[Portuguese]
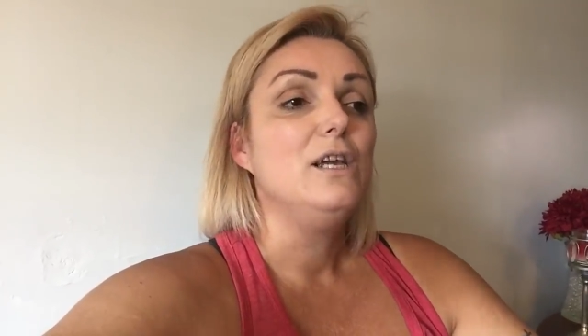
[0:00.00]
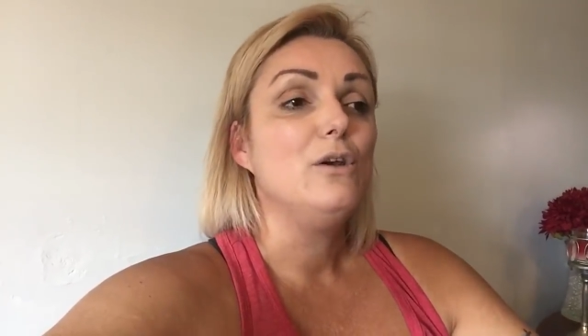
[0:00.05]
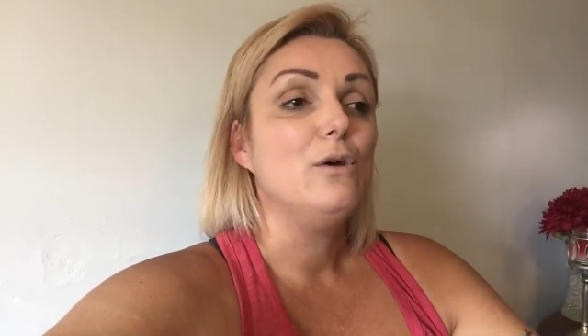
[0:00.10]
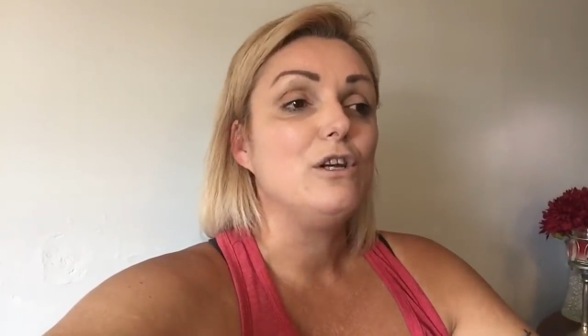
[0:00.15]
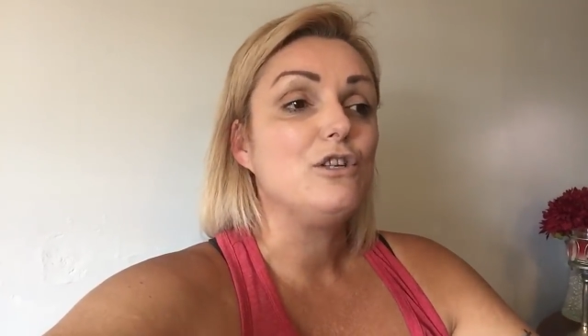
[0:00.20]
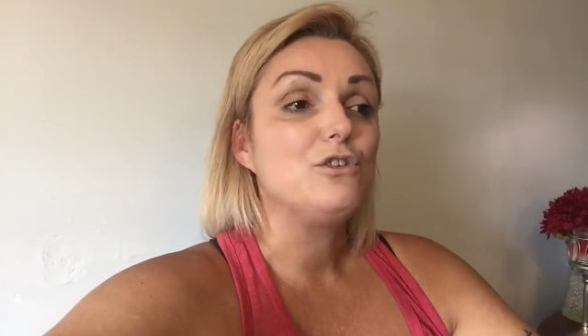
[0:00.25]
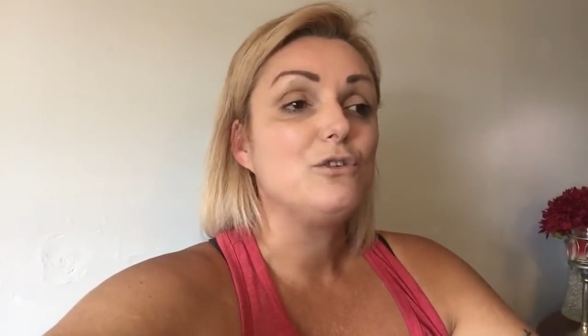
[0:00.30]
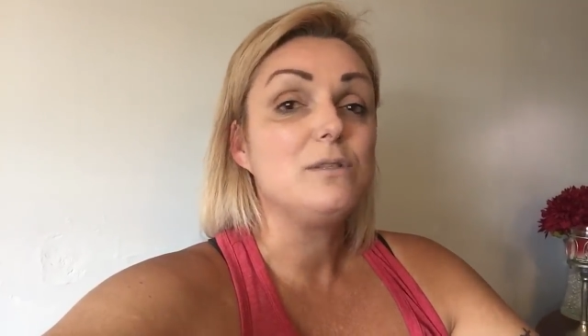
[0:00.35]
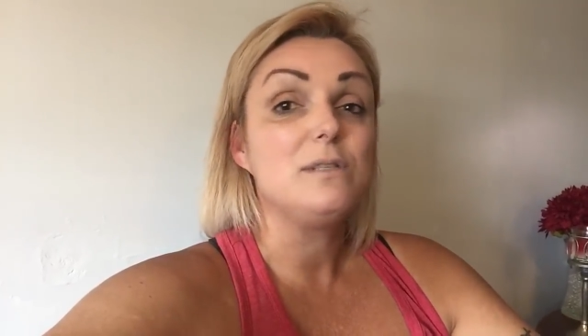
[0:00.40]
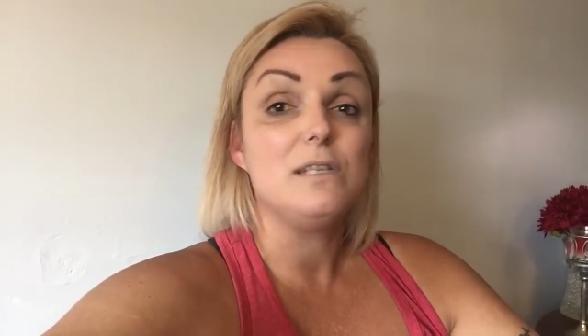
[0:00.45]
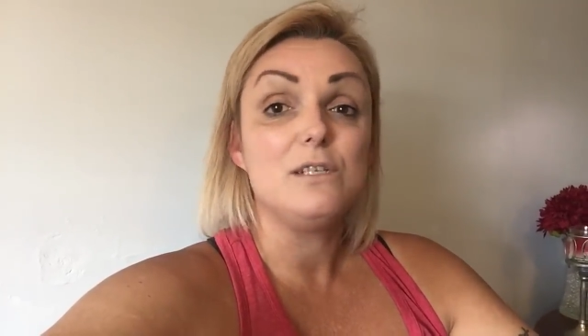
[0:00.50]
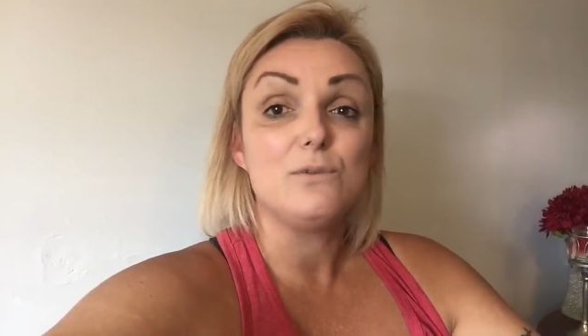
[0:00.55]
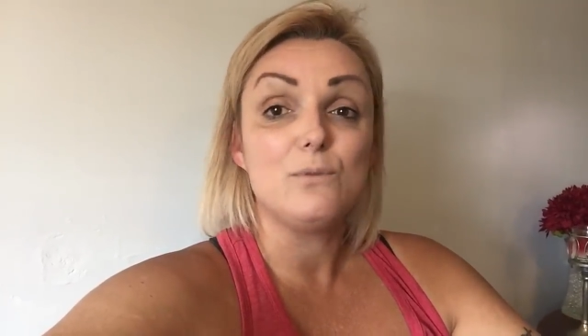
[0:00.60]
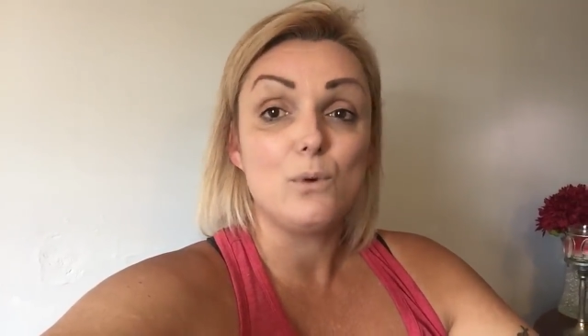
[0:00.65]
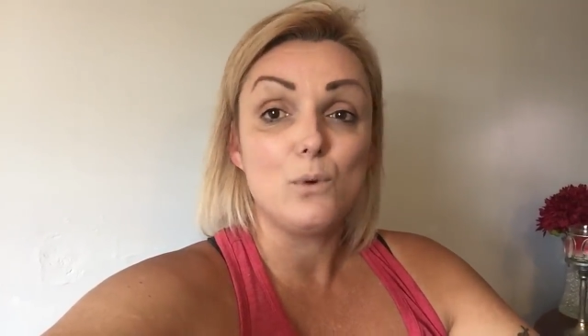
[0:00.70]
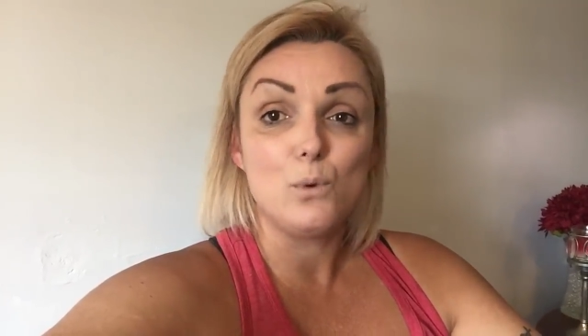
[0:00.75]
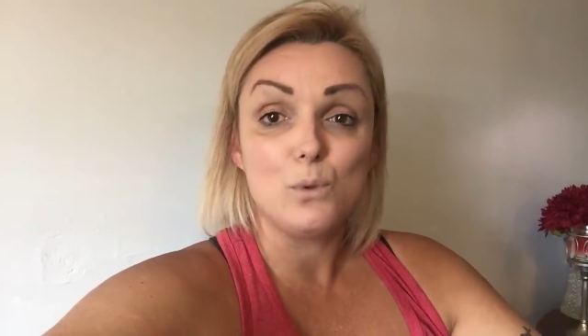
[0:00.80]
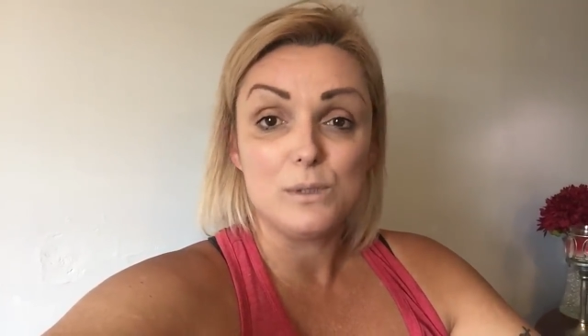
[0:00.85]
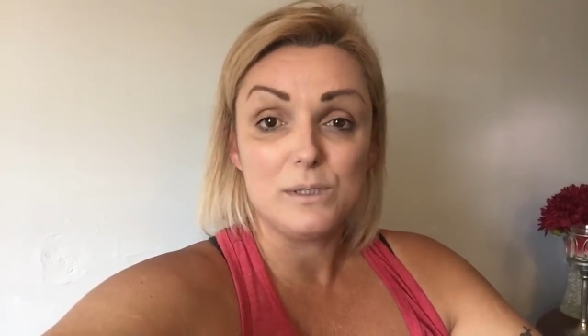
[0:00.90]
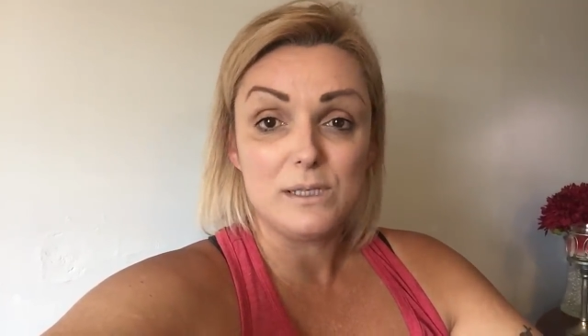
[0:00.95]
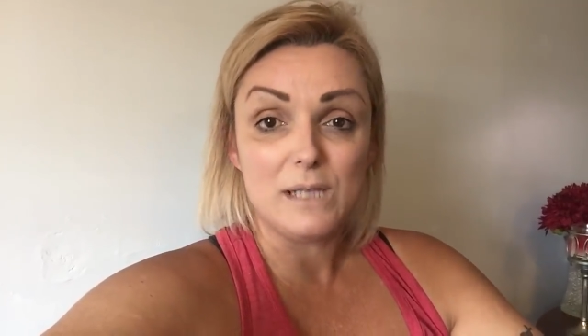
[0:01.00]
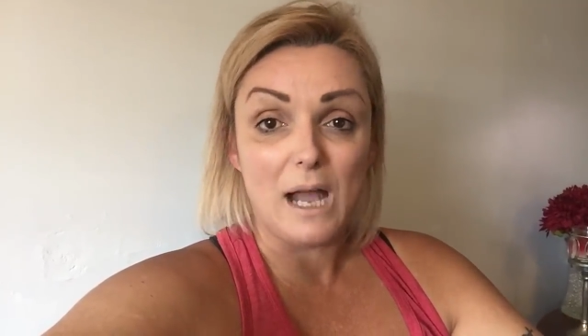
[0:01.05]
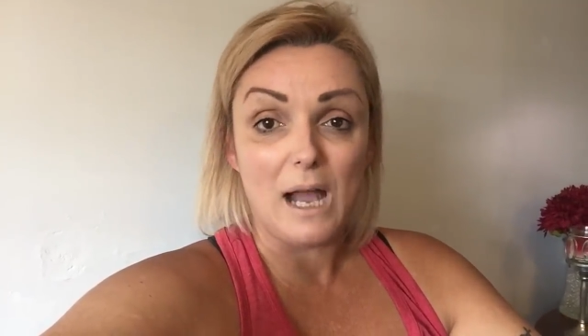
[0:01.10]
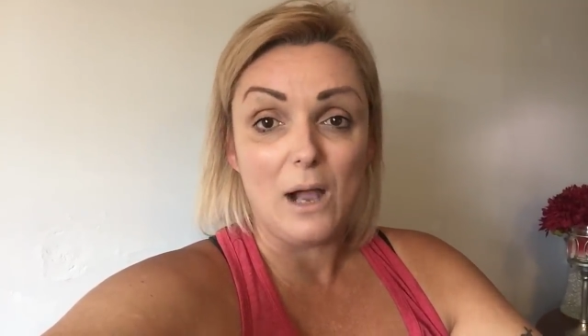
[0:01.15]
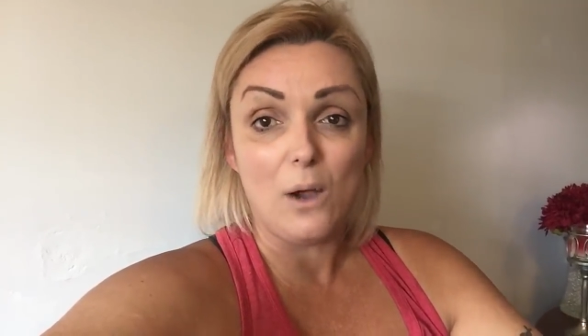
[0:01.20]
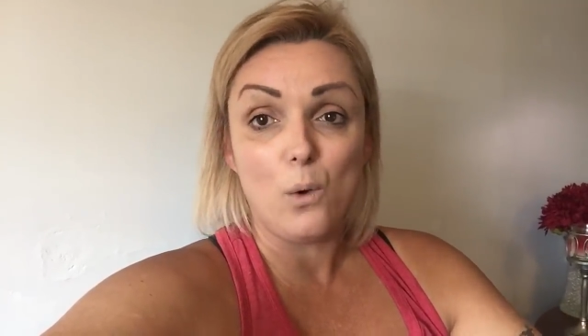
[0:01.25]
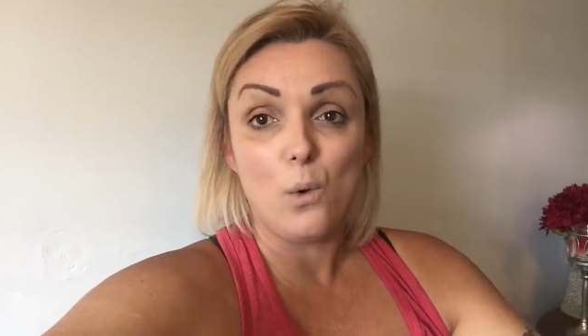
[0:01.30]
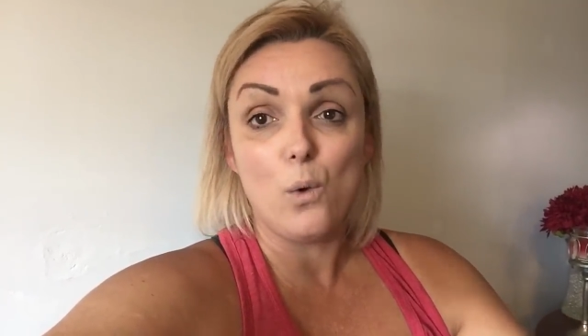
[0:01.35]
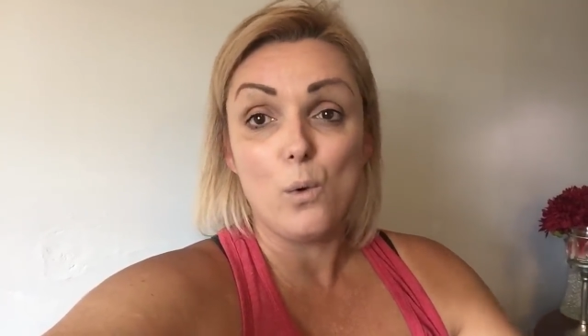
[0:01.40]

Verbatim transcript: Eu acho que vocês vão gostar,